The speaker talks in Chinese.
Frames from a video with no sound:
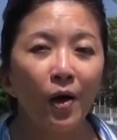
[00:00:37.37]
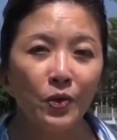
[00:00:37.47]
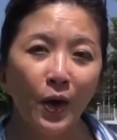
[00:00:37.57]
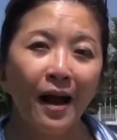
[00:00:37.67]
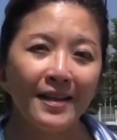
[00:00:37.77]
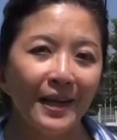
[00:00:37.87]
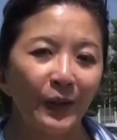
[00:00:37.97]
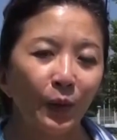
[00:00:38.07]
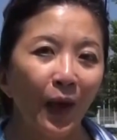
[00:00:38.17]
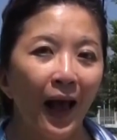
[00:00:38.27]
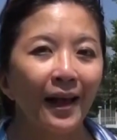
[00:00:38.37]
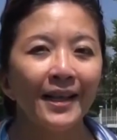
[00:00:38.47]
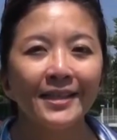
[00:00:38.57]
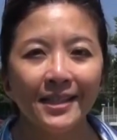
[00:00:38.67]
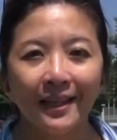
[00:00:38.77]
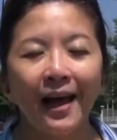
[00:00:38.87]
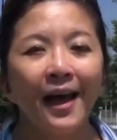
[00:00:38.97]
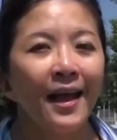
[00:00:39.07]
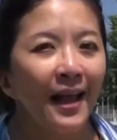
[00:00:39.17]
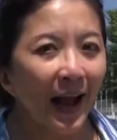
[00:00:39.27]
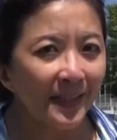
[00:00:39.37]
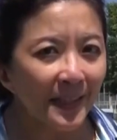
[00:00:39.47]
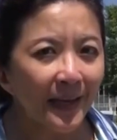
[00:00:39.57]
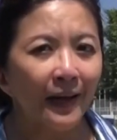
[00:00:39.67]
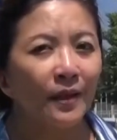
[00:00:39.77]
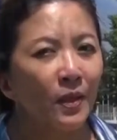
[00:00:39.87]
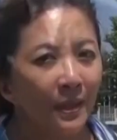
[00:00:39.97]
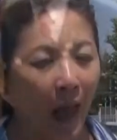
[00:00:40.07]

包装人队啊，因此呢，他这个